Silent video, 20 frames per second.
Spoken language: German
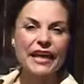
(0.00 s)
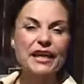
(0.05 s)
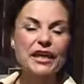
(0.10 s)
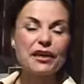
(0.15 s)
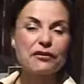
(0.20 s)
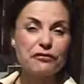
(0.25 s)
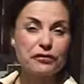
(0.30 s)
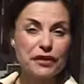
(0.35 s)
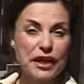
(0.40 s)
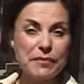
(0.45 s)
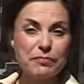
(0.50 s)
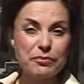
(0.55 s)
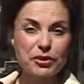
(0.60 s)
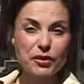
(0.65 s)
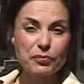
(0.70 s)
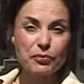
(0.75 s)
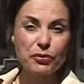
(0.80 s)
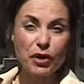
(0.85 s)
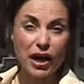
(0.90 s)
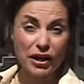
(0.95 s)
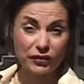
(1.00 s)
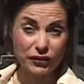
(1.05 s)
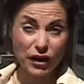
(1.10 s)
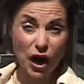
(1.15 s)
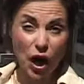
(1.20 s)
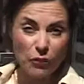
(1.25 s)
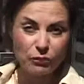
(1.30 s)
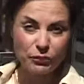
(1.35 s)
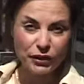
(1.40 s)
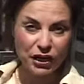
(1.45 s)
Ihr Filmdebüt als
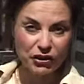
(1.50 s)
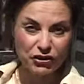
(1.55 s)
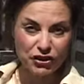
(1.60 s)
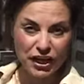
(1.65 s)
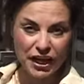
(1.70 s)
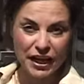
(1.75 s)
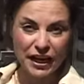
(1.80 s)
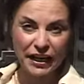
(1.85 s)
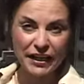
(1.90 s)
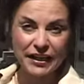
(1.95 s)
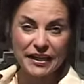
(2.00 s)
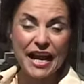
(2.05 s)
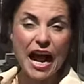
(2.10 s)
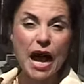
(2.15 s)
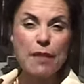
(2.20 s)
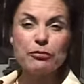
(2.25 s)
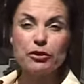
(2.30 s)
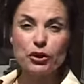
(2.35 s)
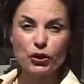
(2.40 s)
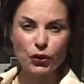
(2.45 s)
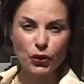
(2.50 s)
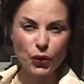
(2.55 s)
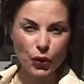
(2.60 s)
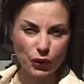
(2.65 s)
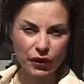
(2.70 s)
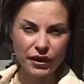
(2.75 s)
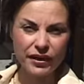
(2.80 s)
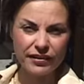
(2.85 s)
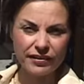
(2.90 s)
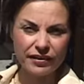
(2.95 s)
Hauptdarstellerin gab die
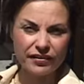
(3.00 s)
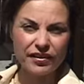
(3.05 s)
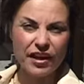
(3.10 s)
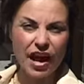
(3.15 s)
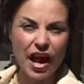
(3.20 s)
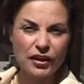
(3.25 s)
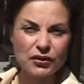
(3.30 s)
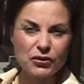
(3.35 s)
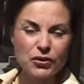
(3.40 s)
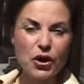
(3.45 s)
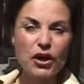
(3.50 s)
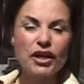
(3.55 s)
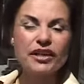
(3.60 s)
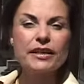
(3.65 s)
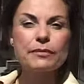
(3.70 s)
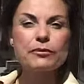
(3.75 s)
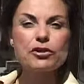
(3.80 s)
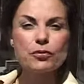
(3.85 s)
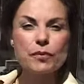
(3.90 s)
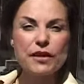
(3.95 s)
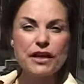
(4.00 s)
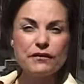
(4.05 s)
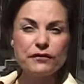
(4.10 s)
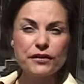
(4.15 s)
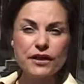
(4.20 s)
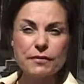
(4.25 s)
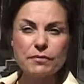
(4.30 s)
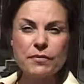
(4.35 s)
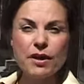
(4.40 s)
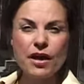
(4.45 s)
Königin des Hardcore in dem
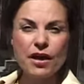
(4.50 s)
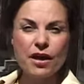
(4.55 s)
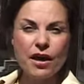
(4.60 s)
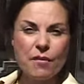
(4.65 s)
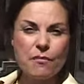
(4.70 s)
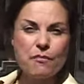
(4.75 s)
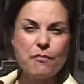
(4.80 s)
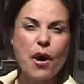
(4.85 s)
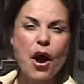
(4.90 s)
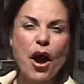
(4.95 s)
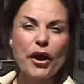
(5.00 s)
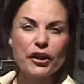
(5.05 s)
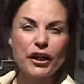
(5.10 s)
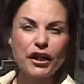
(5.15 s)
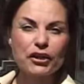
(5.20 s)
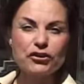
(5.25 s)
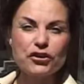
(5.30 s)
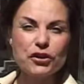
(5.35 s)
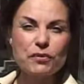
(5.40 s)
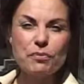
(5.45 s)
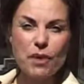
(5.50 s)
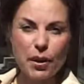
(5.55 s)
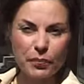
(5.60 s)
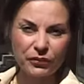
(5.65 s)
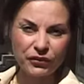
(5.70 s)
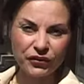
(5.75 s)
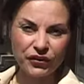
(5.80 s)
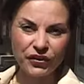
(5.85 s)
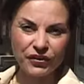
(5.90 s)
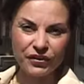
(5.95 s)
Spielfilm Mörderische
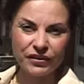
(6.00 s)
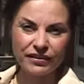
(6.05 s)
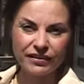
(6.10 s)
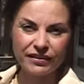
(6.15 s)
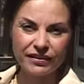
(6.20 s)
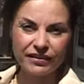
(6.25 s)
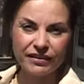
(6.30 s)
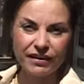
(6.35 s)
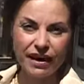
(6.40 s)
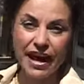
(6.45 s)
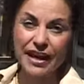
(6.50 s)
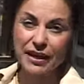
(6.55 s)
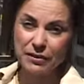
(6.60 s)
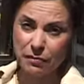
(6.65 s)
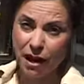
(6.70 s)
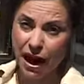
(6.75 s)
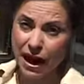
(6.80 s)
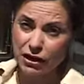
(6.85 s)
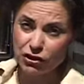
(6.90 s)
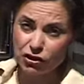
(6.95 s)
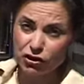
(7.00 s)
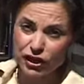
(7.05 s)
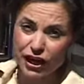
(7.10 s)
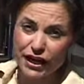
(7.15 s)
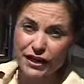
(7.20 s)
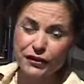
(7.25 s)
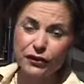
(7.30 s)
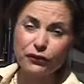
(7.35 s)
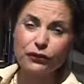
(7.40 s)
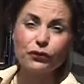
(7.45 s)
Möpse, ein
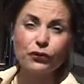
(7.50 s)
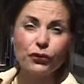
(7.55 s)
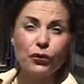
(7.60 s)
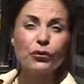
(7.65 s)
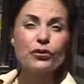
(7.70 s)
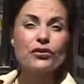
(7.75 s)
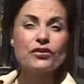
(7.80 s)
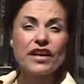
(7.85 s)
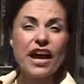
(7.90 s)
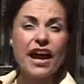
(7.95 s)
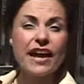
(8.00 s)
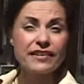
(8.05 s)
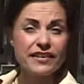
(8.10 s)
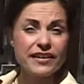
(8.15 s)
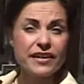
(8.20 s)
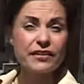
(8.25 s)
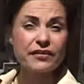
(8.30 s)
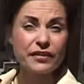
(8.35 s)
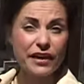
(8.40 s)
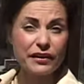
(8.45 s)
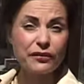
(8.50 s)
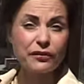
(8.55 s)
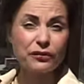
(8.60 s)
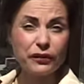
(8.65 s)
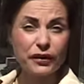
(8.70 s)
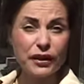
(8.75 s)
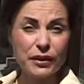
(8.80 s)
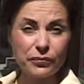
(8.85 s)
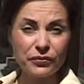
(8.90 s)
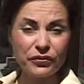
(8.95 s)
Meilenstein des frühen
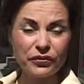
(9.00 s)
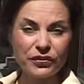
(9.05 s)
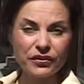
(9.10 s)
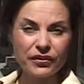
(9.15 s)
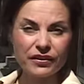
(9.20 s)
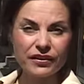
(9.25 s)
3D-Sexfilms.